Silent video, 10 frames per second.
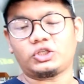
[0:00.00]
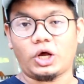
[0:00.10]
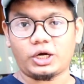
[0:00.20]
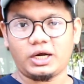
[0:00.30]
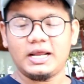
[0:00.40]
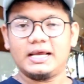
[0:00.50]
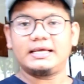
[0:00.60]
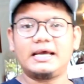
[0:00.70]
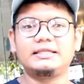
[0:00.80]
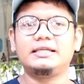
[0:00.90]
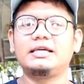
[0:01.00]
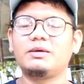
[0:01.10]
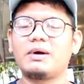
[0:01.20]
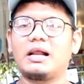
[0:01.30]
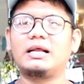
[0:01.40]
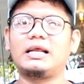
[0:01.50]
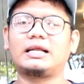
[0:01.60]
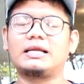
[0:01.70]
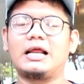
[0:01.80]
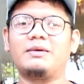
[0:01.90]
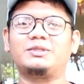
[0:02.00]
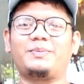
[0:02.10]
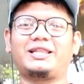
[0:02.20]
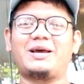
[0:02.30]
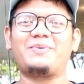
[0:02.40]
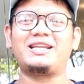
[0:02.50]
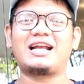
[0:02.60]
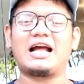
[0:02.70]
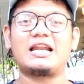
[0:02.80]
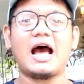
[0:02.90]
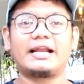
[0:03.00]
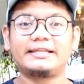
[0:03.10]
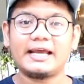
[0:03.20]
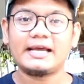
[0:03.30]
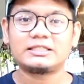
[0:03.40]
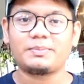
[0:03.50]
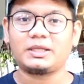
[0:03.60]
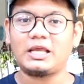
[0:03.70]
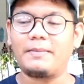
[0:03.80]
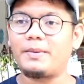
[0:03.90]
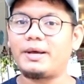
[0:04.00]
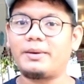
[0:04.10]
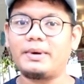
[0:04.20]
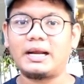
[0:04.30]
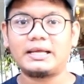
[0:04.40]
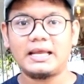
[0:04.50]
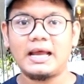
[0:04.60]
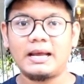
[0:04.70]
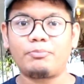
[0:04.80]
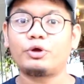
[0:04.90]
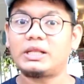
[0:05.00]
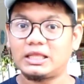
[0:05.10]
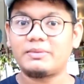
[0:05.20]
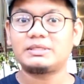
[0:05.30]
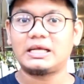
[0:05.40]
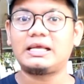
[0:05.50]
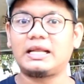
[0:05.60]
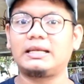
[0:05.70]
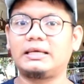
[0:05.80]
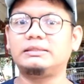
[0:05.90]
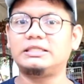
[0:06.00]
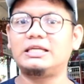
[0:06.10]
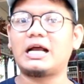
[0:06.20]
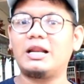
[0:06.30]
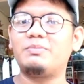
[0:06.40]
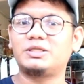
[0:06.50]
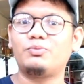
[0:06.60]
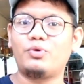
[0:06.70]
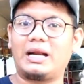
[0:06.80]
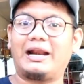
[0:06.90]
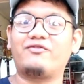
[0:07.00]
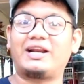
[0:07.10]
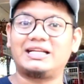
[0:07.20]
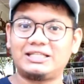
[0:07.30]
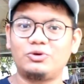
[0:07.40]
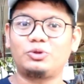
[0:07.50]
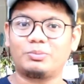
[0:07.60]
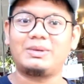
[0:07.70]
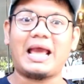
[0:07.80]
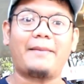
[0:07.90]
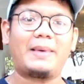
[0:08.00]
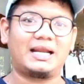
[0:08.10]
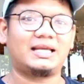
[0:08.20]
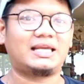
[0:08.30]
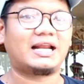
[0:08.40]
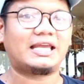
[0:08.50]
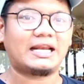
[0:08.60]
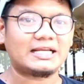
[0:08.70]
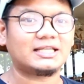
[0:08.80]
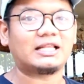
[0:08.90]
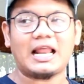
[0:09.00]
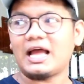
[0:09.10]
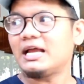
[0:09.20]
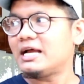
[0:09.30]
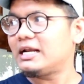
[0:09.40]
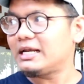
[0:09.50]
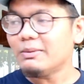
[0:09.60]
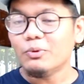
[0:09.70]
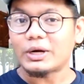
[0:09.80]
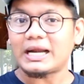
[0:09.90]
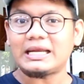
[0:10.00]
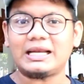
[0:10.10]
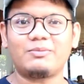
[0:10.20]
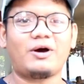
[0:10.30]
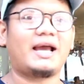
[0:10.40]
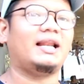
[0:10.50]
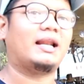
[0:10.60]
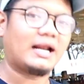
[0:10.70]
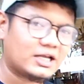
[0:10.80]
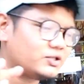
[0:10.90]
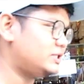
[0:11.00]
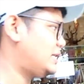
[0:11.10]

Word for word: Store ya jadi kita bakal ngeliat ke dalam seperti apa nih keadaannya seperti apa barang-barangnya mungkin kita bisa lihat nih jadi kalian bisa buat referensi untuk beli apa nih kira-kira setelah liburan di Libong Island langsung